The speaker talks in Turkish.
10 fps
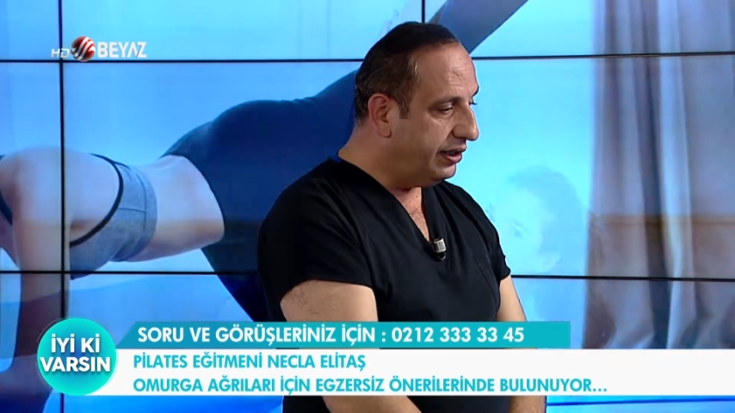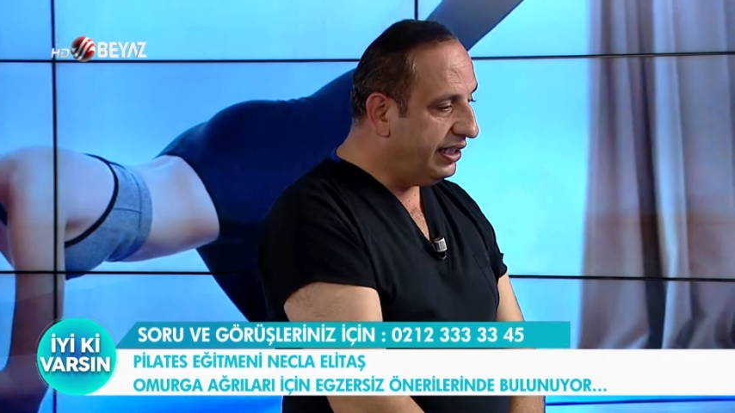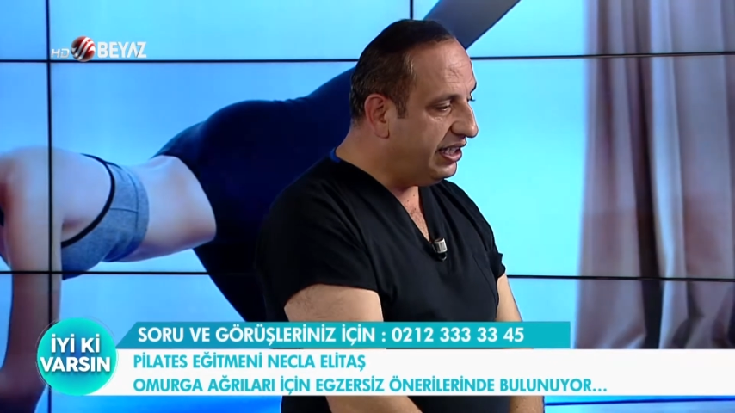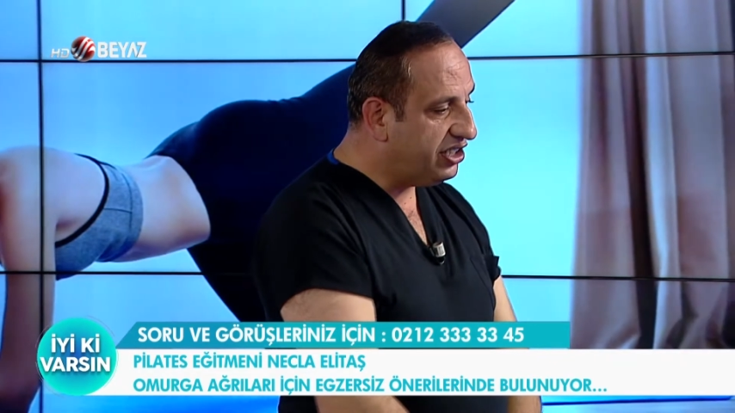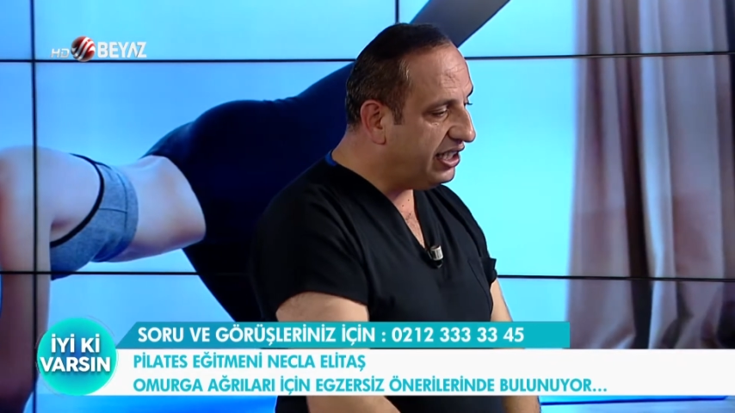
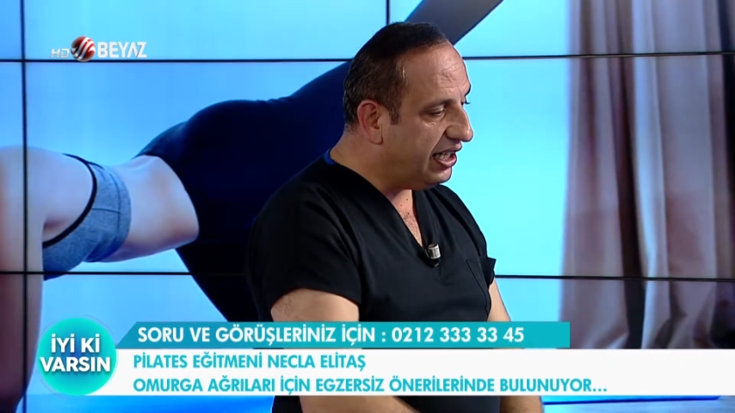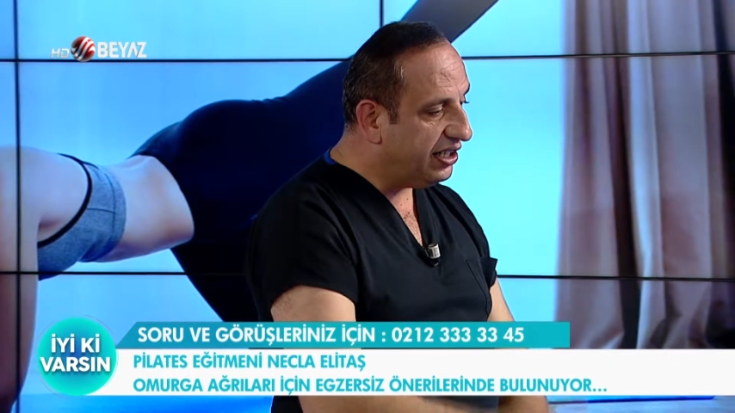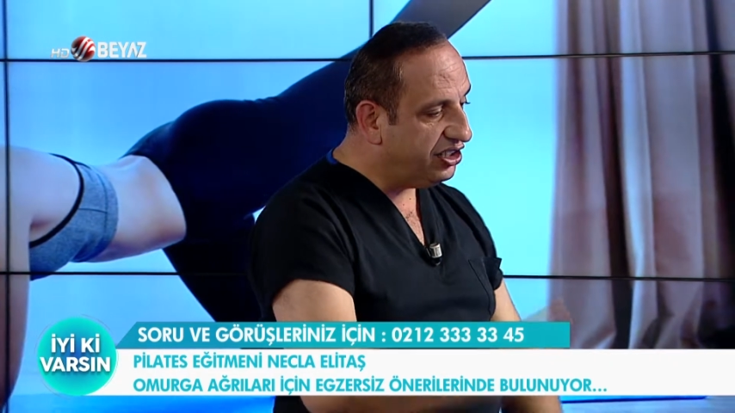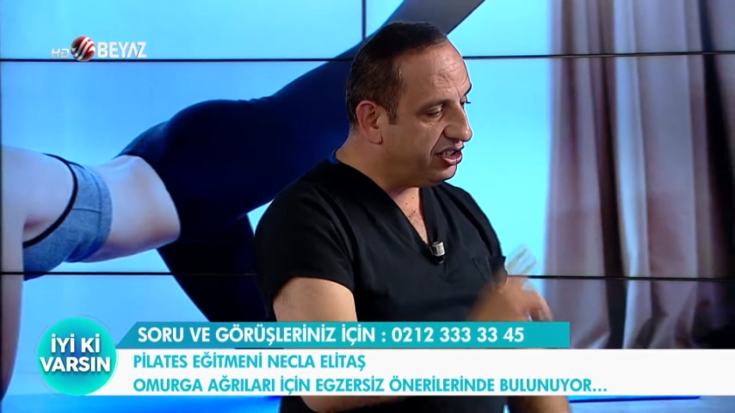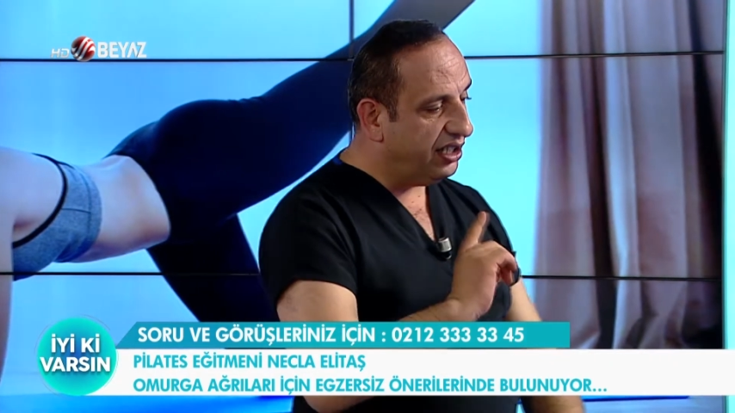ne işe
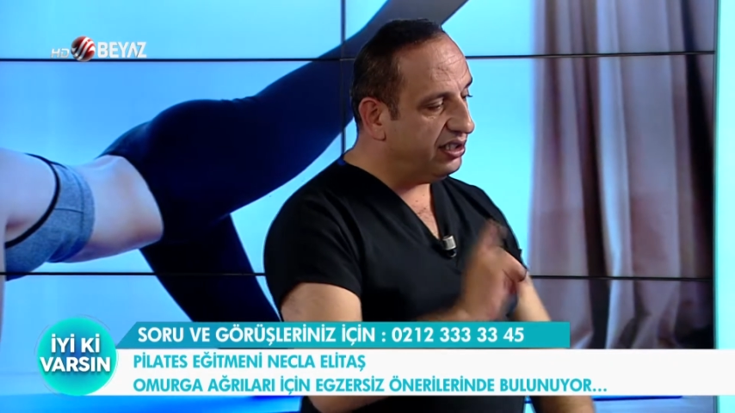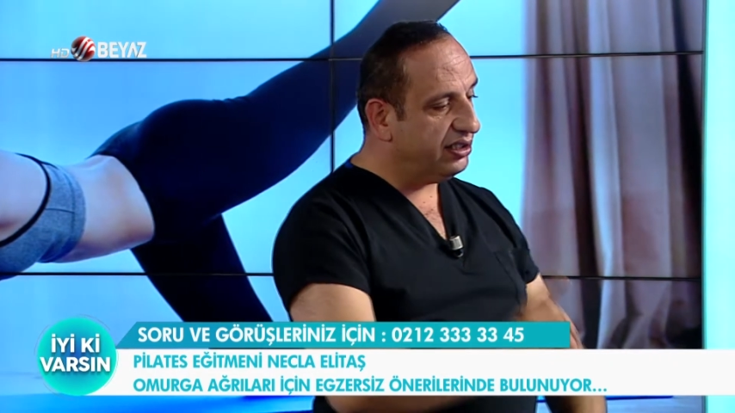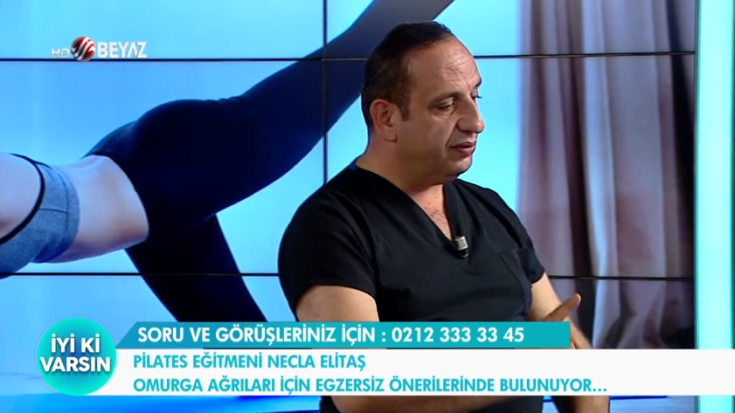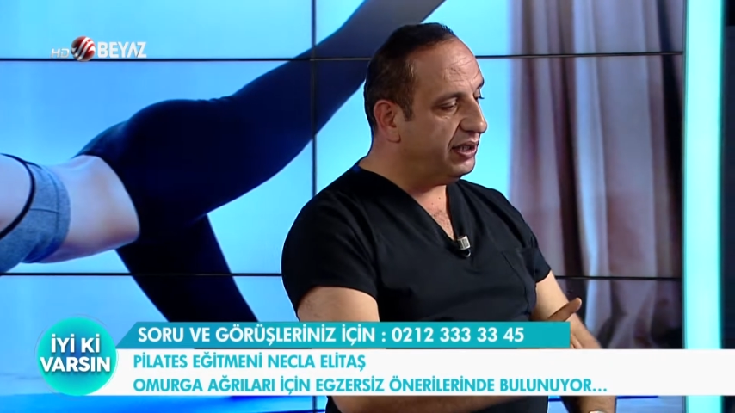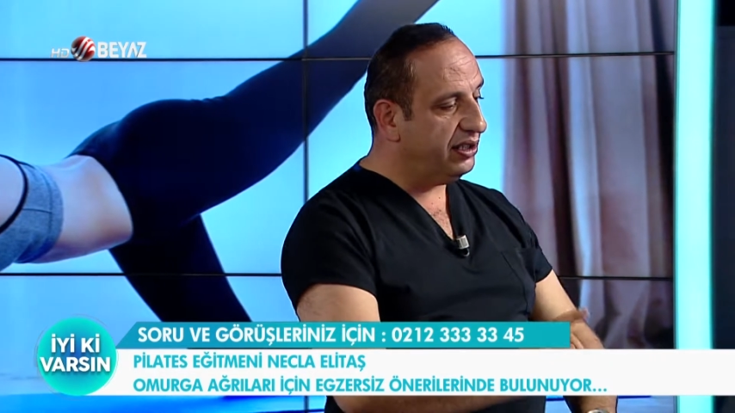yarayacağını
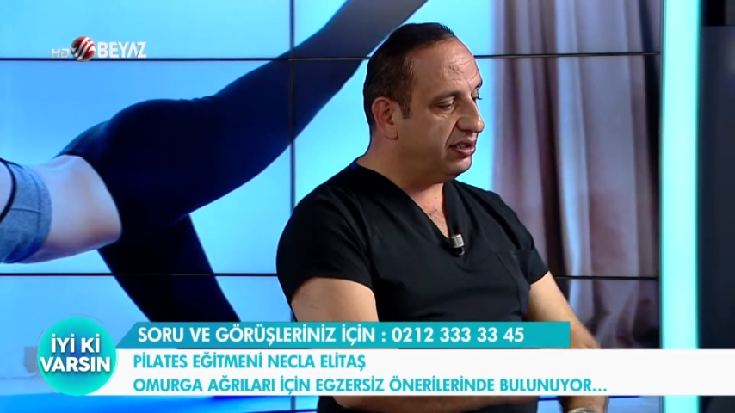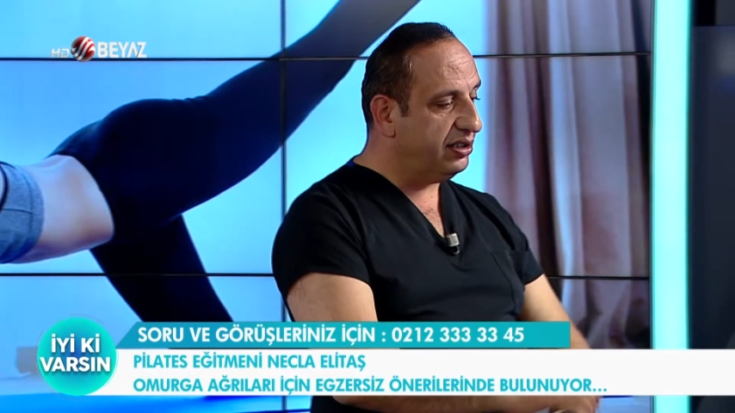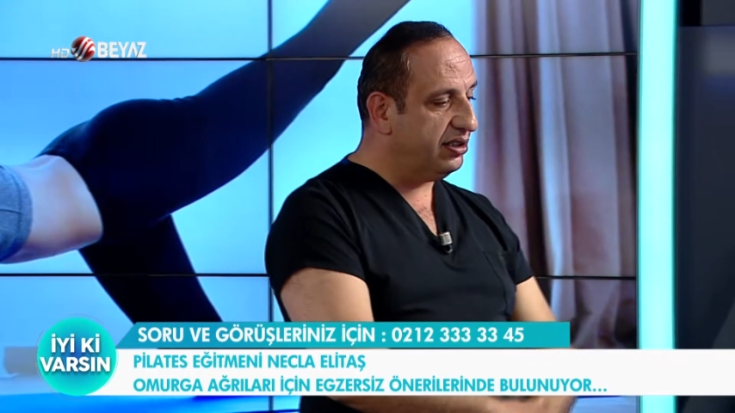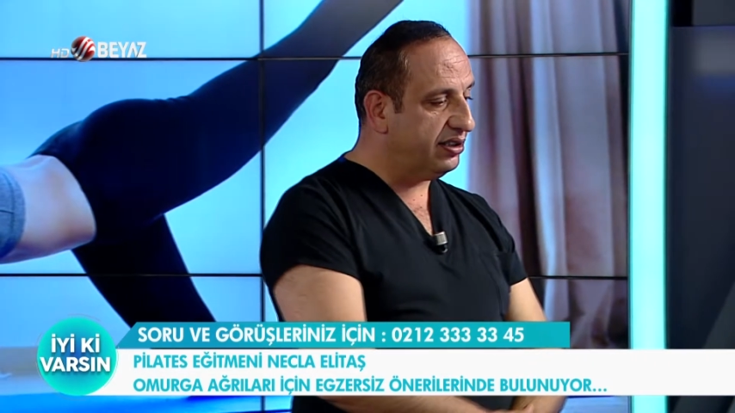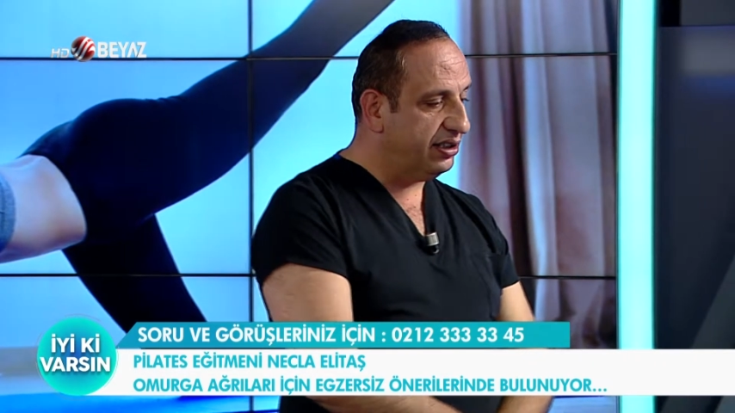da
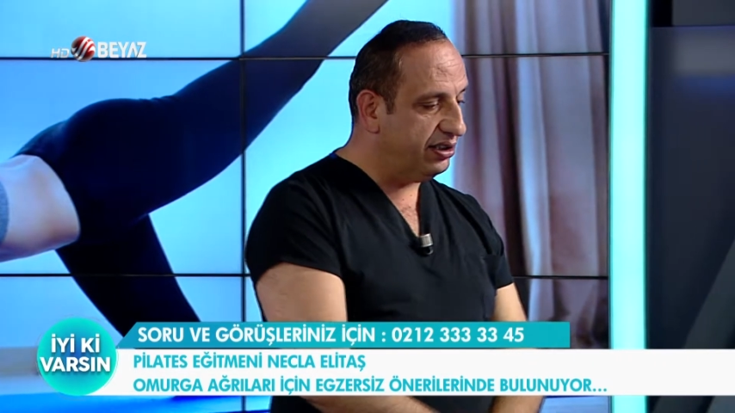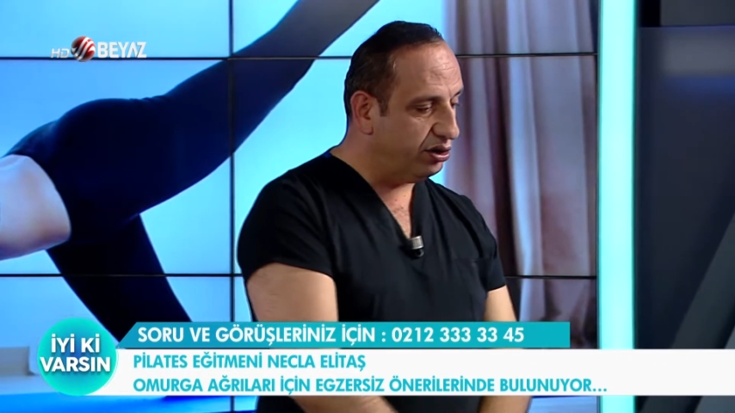belirtirseniz